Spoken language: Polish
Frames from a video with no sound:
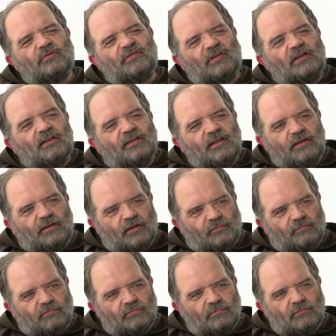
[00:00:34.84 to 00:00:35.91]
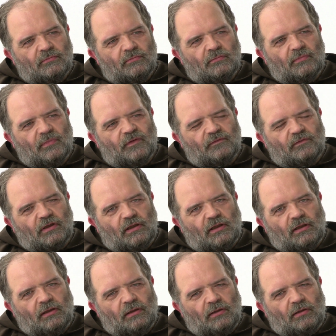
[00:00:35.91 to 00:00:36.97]
go z alergikiem.
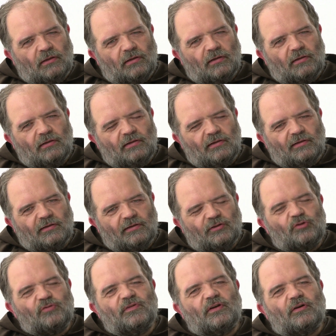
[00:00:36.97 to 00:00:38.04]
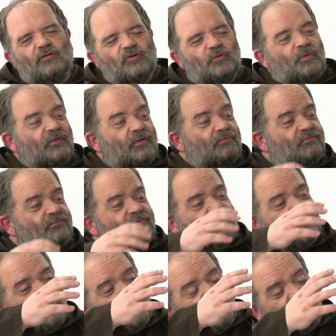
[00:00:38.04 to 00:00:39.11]
Prawda? E, ktoś wychodzi i powie, mm,
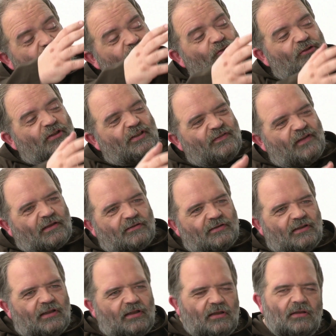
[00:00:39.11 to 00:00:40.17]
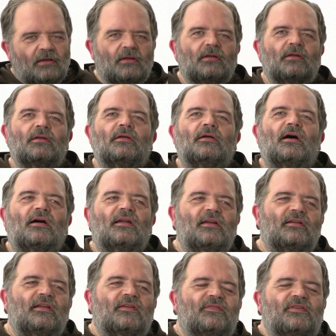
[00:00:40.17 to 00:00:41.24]
jakieś liczne kwiatki. A
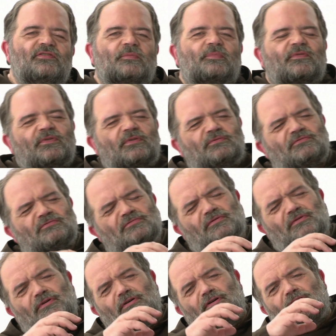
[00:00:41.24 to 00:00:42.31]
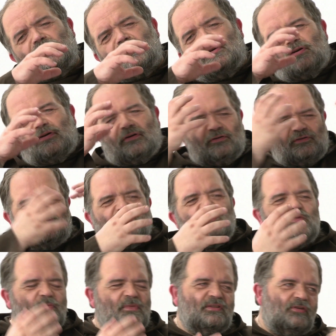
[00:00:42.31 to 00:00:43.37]
alergik wyjdzie i powie, o,
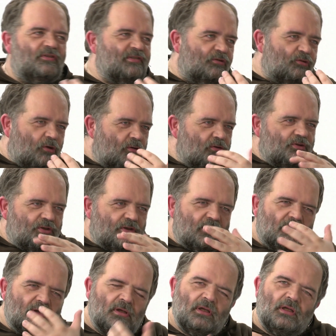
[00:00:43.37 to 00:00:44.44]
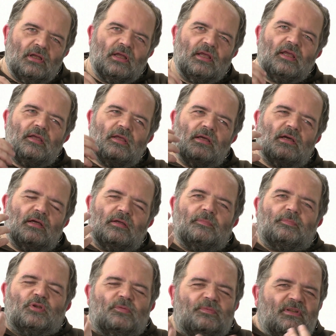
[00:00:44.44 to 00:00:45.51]
znowu mi coś zaszkodzi. I e,
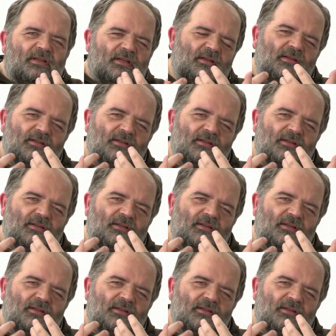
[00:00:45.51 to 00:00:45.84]
podobna